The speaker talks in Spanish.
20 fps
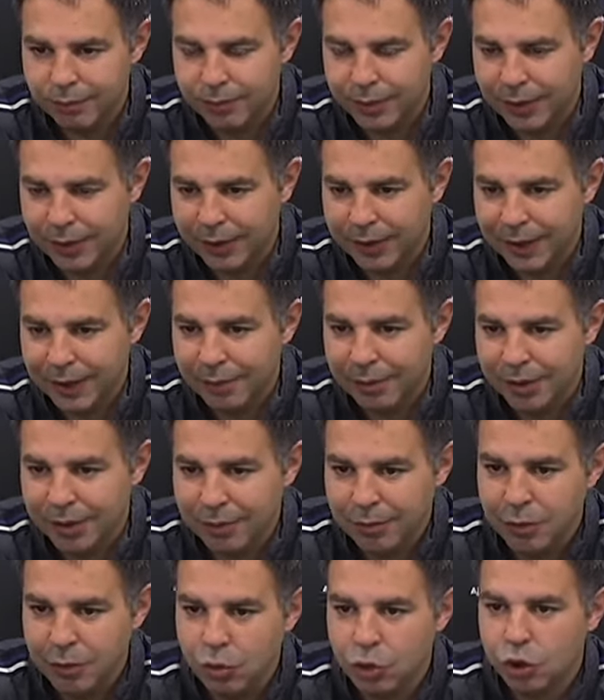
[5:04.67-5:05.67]
prácticamente
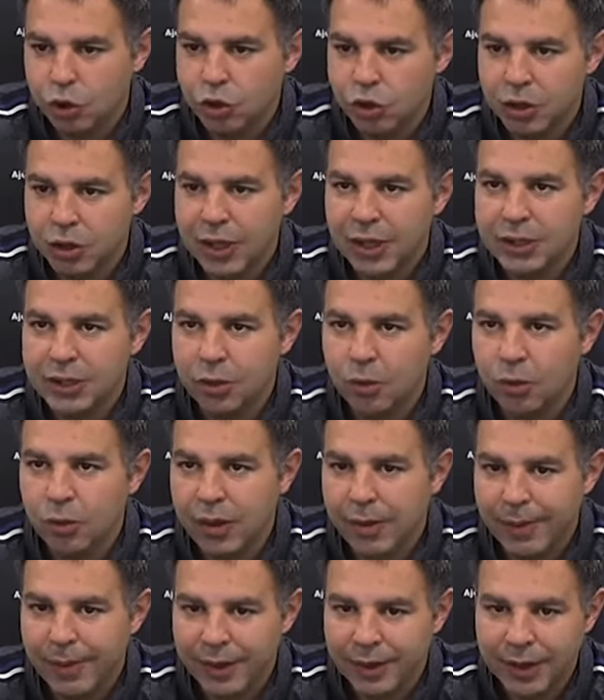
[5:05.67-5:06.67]
minuto 2 de la
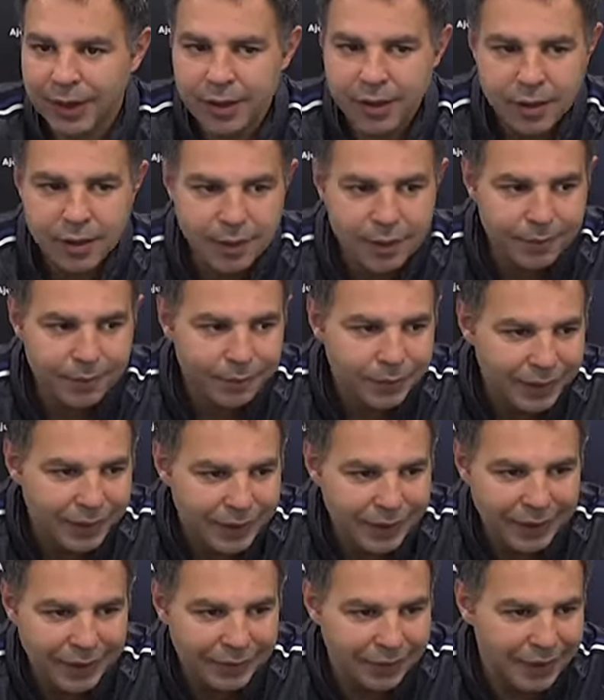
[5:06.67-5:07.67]
segunda parte,
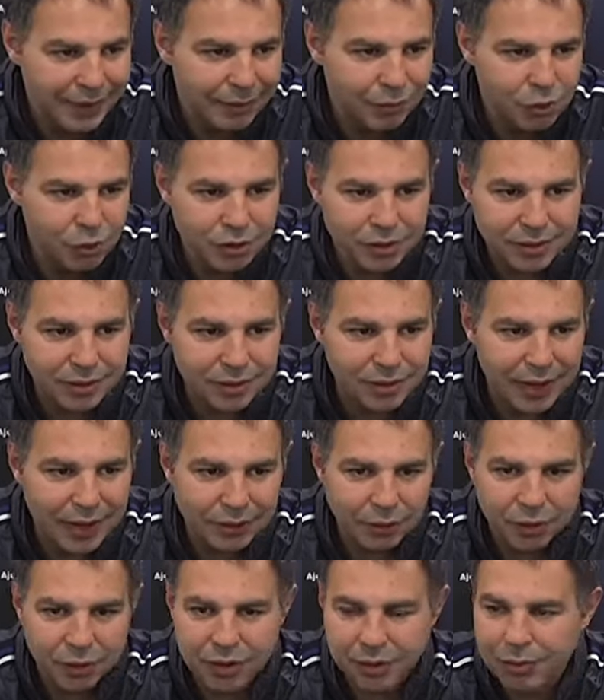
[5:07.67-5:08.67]
y entramos
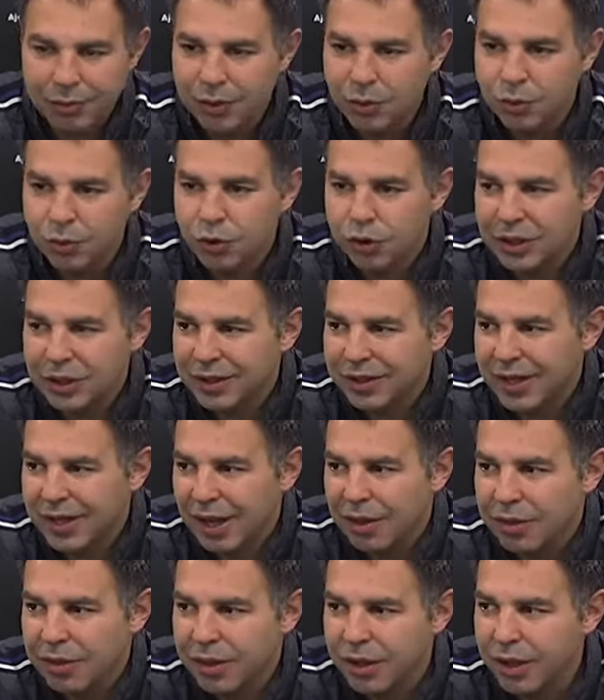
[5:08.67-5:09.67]
14 minutos en
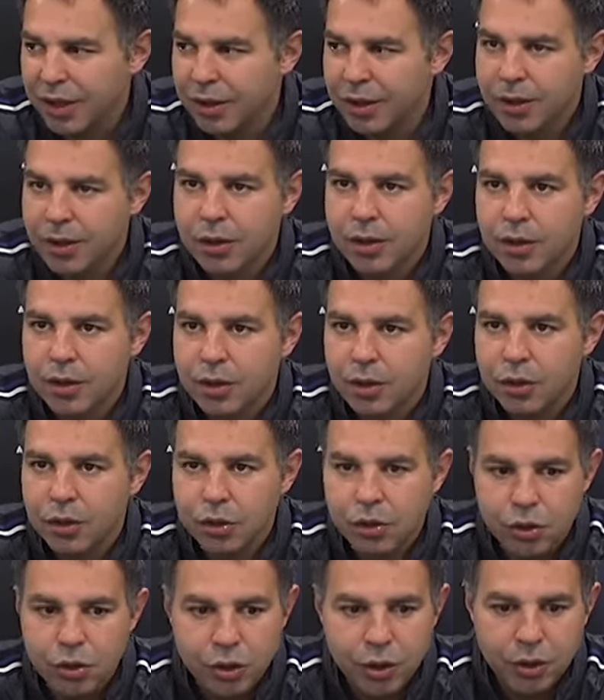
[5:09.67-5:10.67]
trance
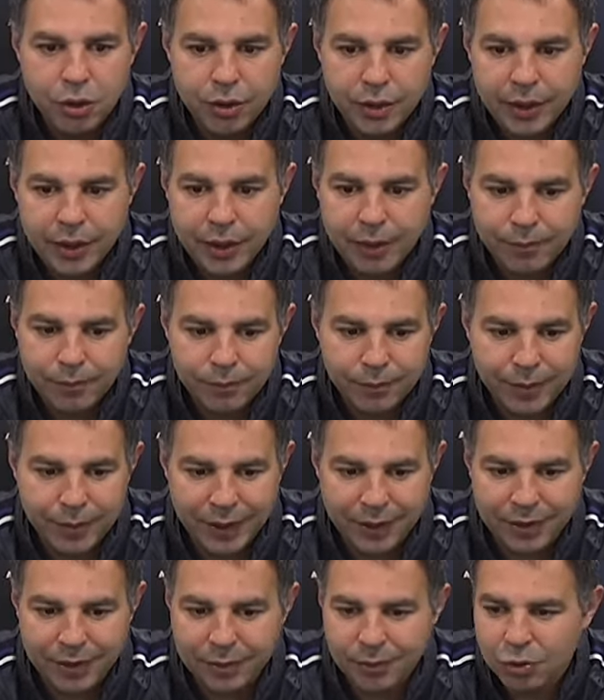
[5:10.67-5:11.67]
donde
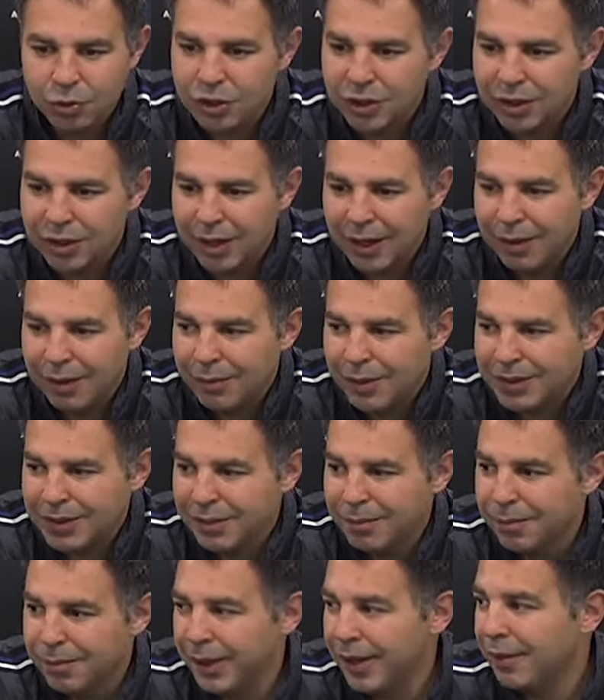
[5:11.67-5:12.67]
parecemos almas
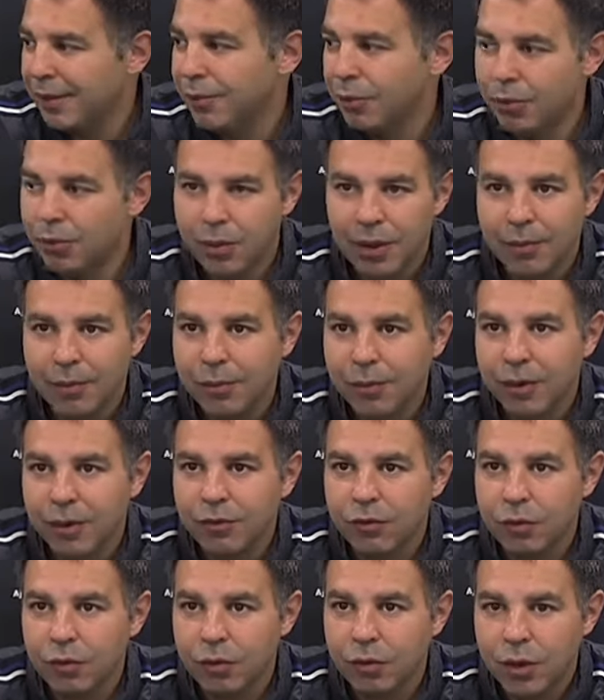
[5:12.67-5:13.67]
en pena por un campo de
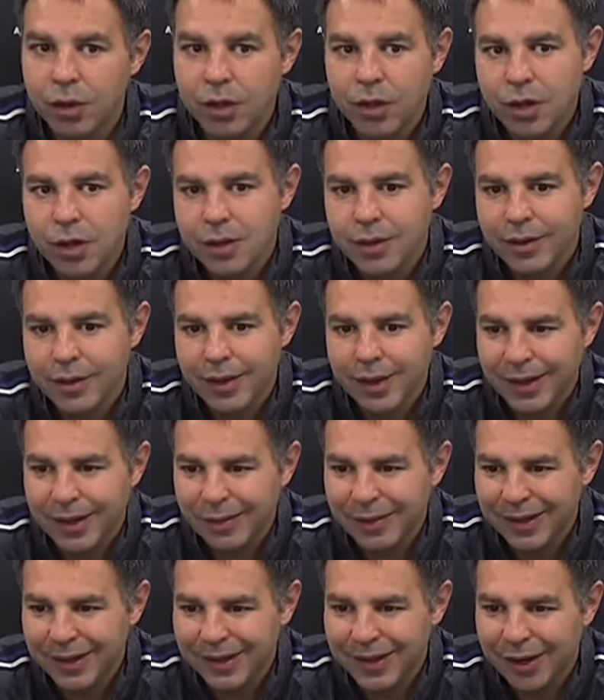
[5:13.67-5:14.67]
fútbol y el
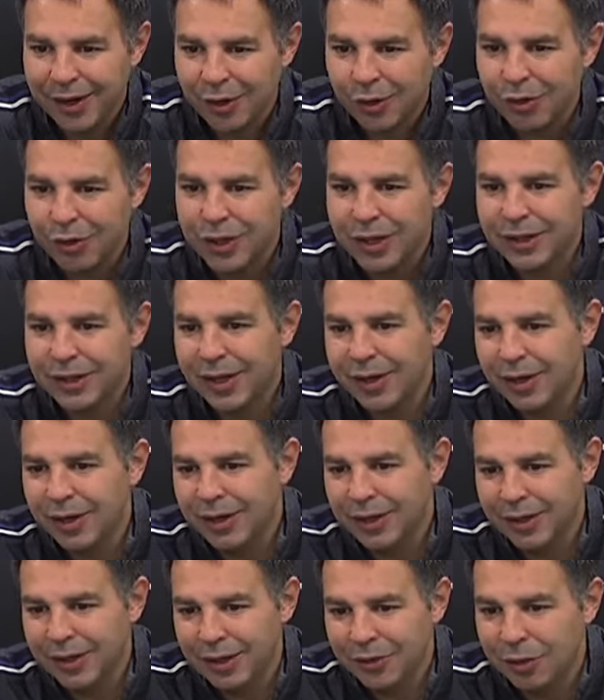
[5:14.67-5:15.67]
rival te arrolla
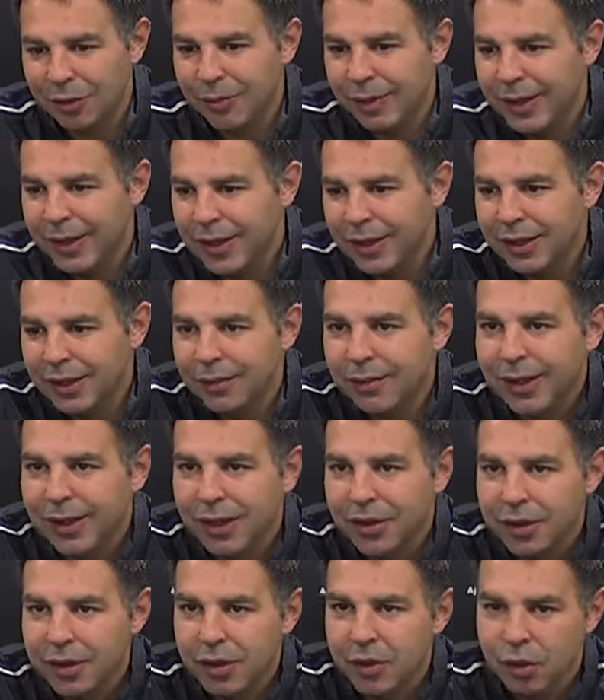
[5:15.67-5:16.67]
y te, atropella y te
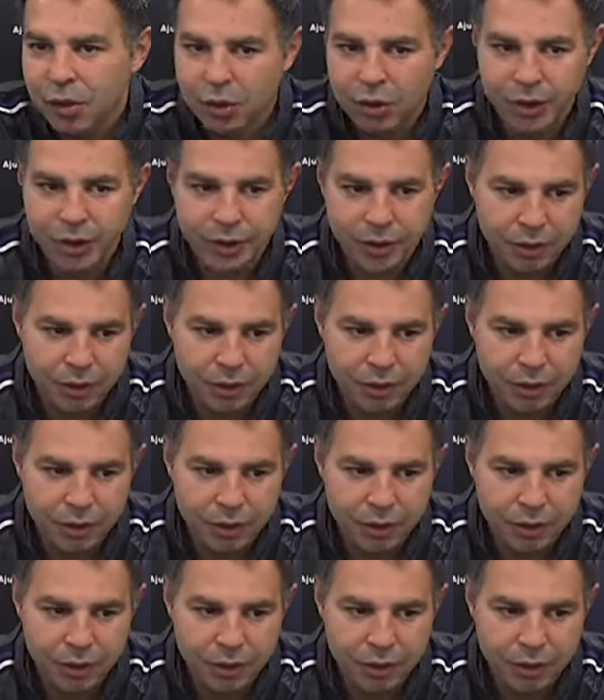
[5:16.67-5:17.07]
marca cinco goles.